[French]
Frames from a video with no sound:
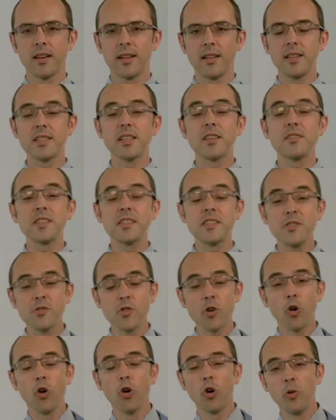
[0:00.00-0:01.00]
Les
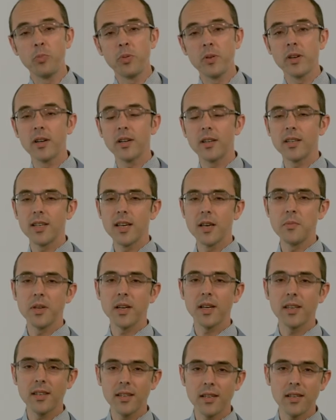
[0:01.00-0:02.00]
investisseurs européens et
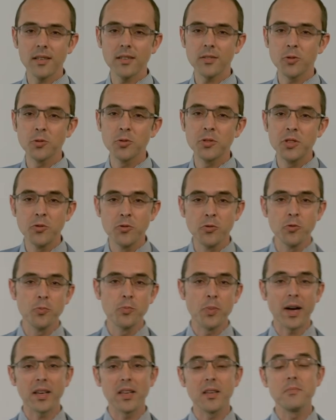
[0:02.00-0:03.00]
américains continuent de
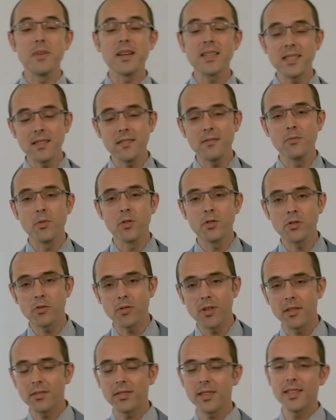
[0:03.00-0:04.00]
parier massivement sur
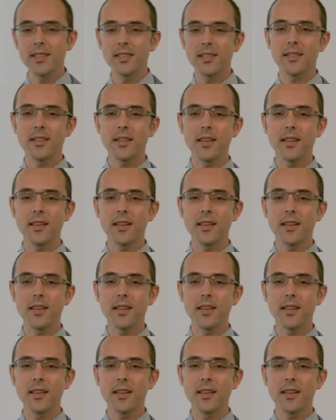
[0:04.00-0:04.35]
l'Afrique,